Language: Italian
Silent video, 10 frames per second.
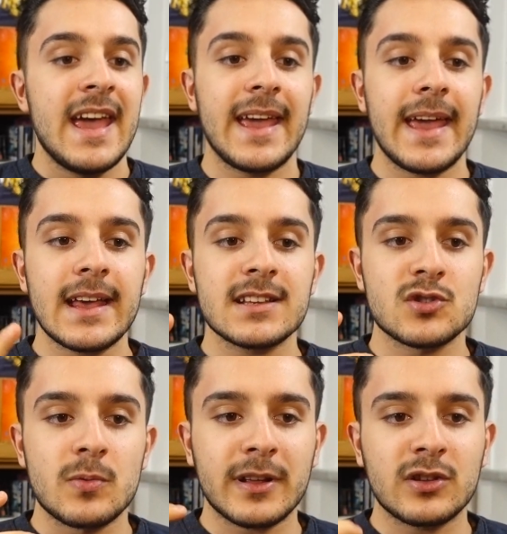e
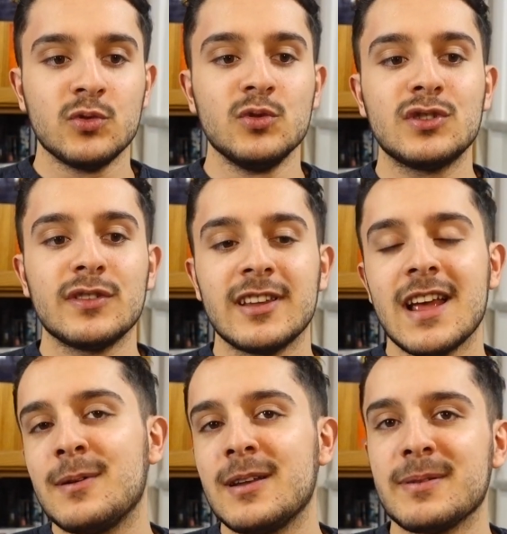soprattutto
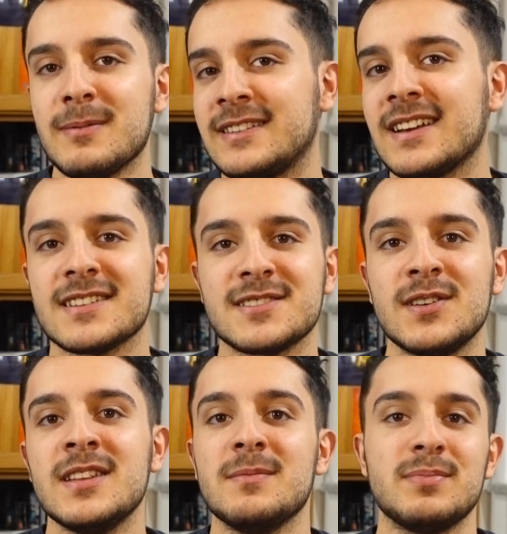vediamo le prime
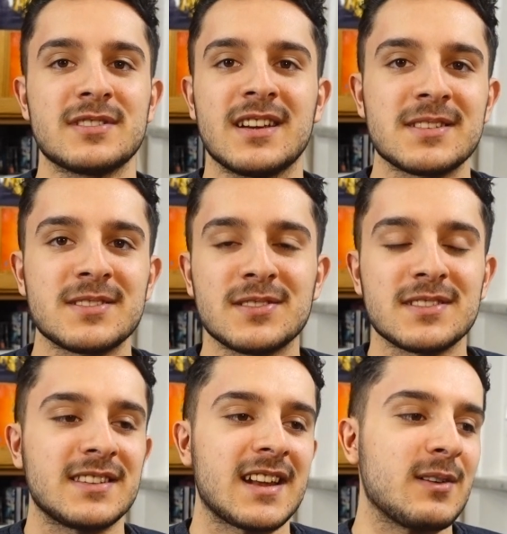interazioni più
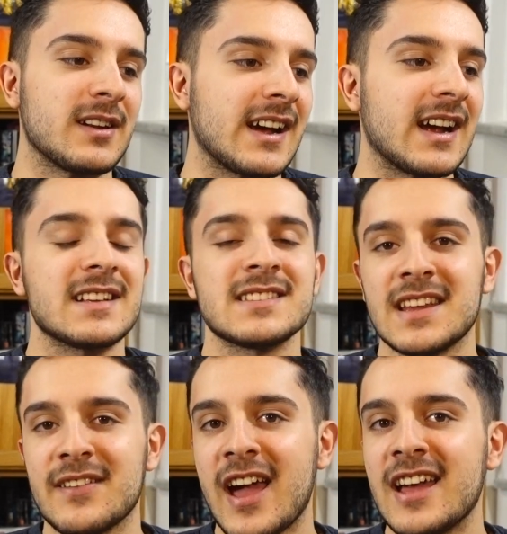scherzose tra i Guardiani Galassia
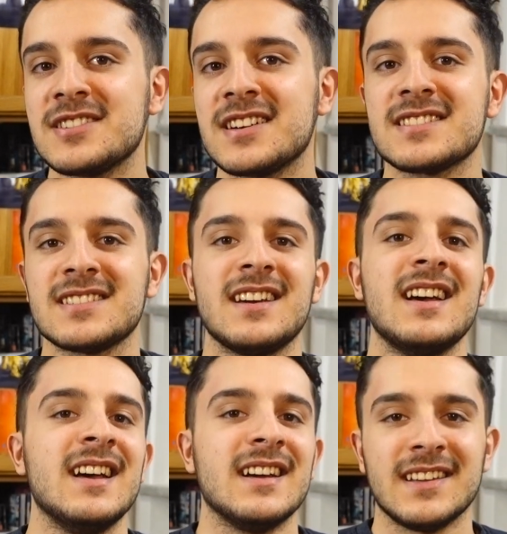e gli Avengers, eh,
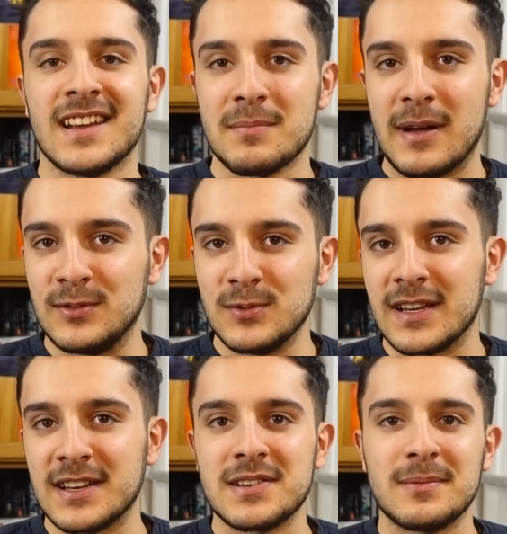nella
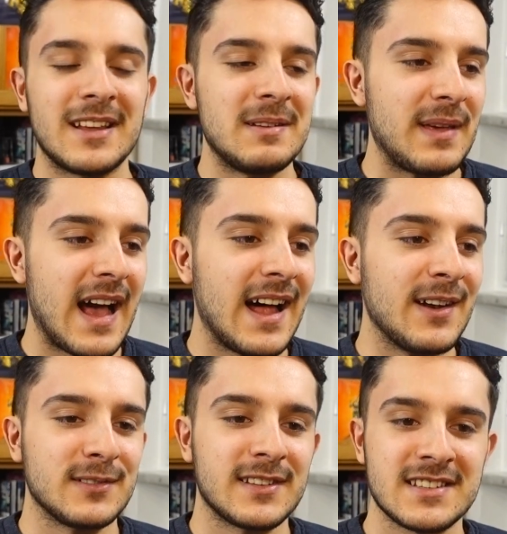battuta diciamo del
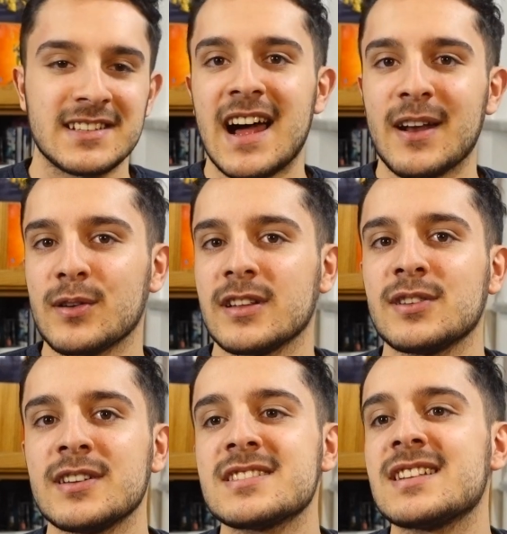piano tra Star-Lord e
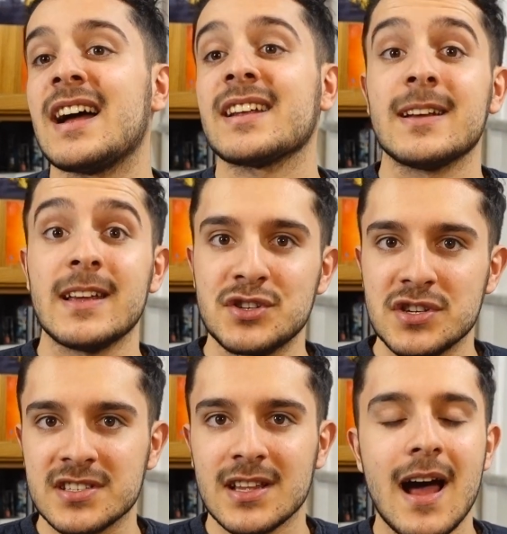Tony Stark, e
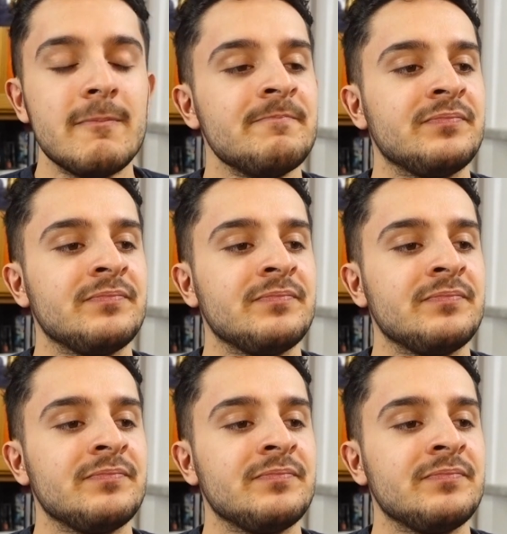ci ci sta.